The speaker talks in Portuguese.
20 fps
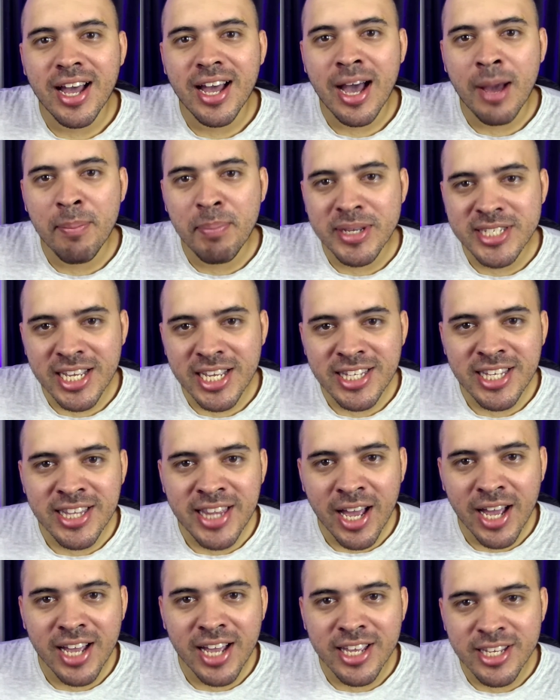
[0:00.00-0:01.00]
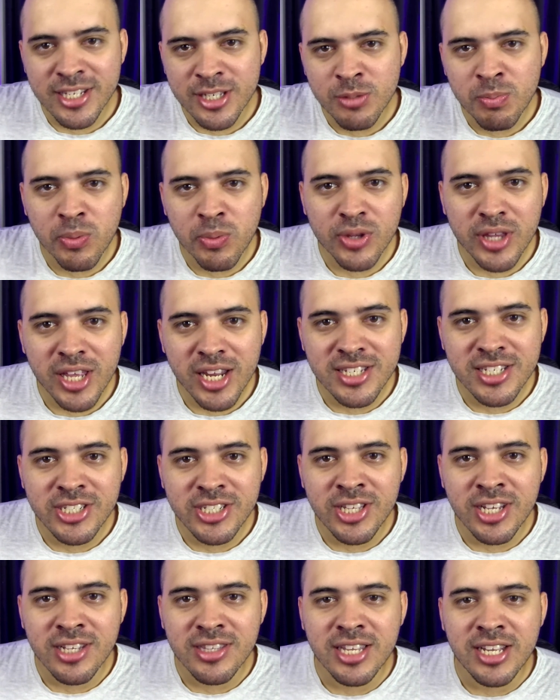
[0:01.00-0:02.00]
apesar de dar esses poderes
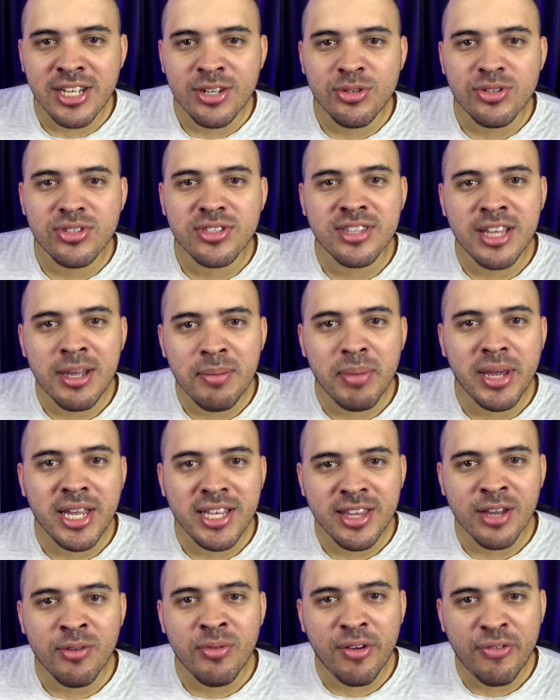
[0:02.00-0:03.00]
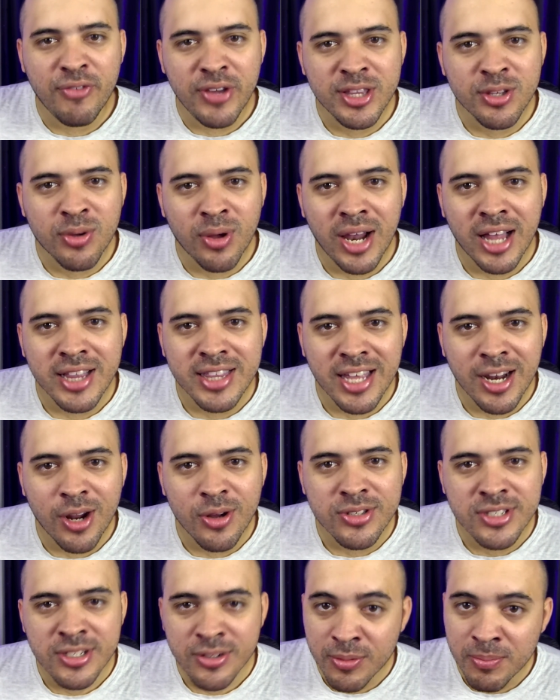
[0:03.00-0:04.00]
instantâneos, também tem um efeito
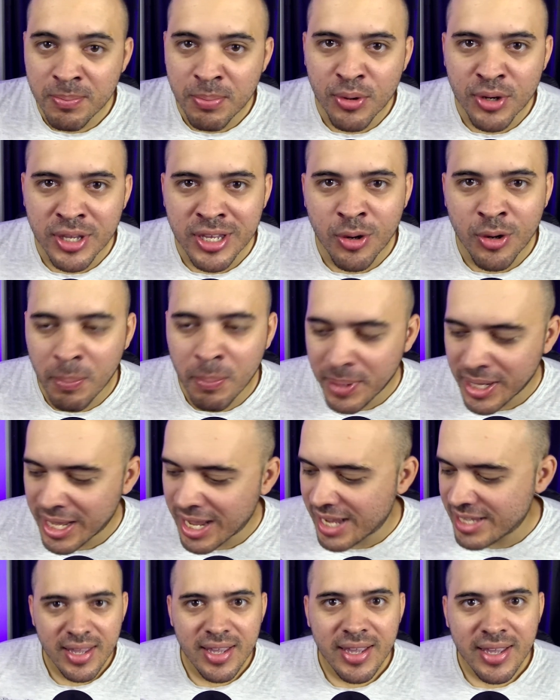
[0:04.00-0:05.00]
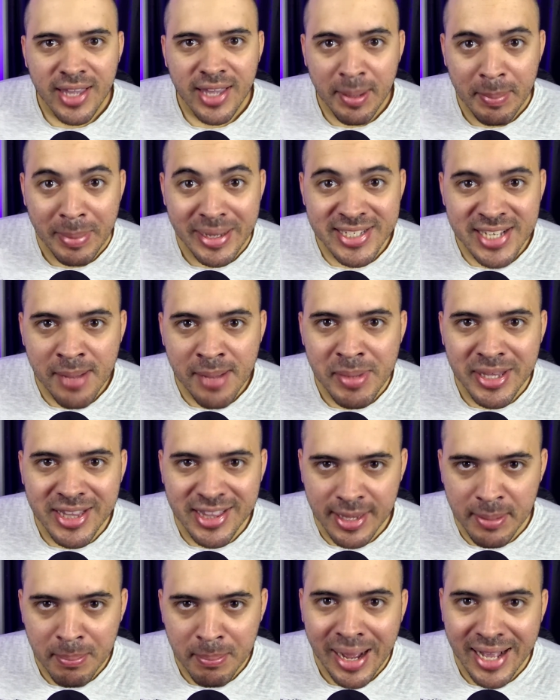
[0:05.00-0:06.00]
colateralzinho um pouquinho complicado. É basicamente
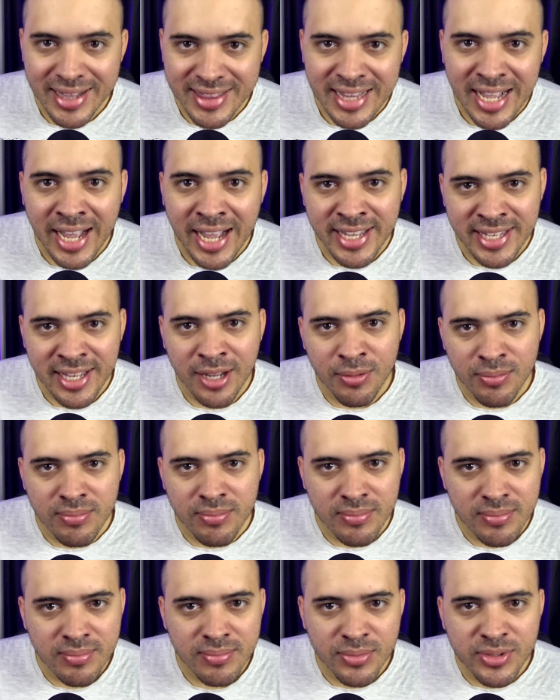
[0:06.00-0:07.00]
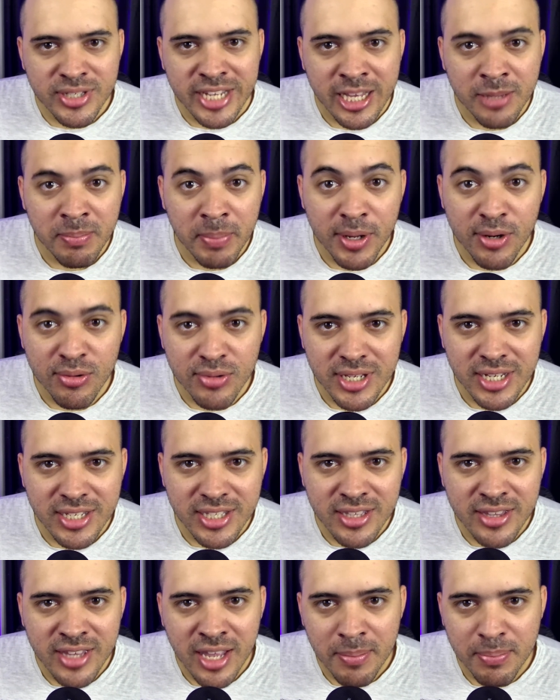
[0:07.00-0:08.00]
ele matar em um, um certo período aí
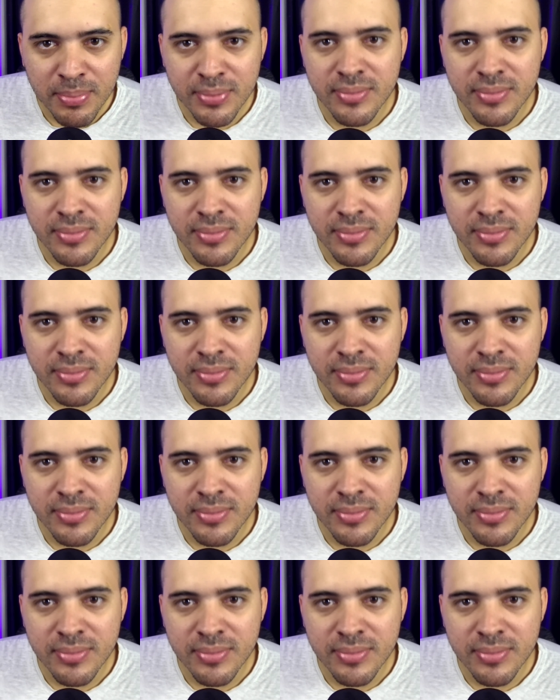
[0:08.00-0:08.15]
de tempo.